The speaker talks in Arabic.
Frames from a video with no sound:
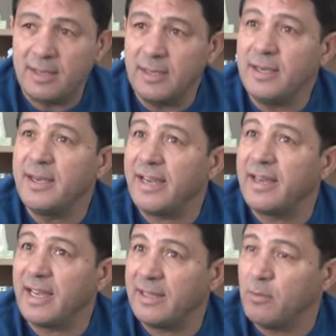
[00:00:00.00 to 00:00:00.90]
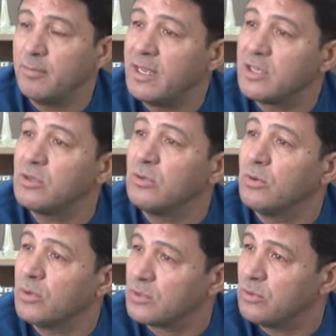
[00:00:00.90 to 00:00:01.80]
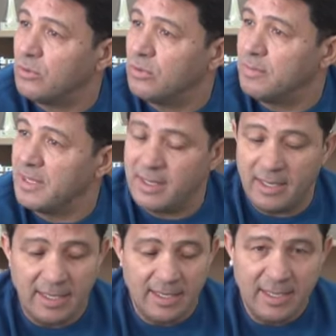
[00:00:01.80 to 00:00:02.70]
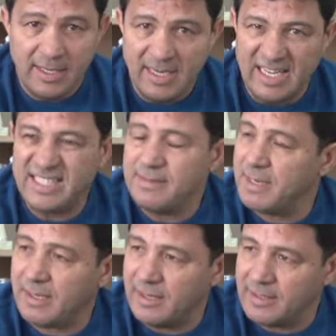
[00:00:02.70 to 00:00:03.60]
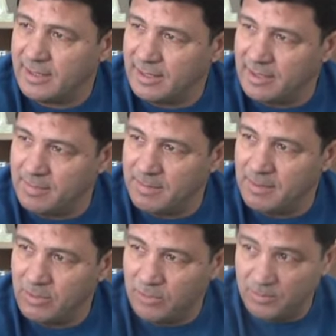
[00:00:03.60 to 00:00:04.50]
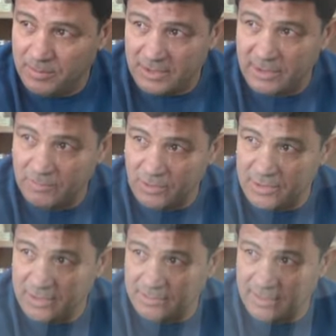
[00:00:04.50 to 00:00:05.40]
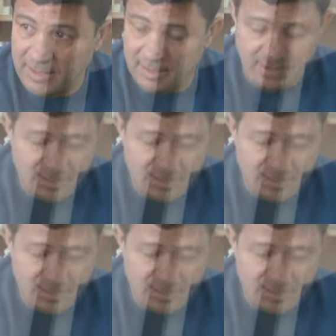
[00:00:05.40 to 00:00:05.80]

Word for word: للي نحن نخدموا من اجله هو الصعود بيد الله يلزمنا اقل شيء 300 مليون باش نكملوا السيزون نتاعنا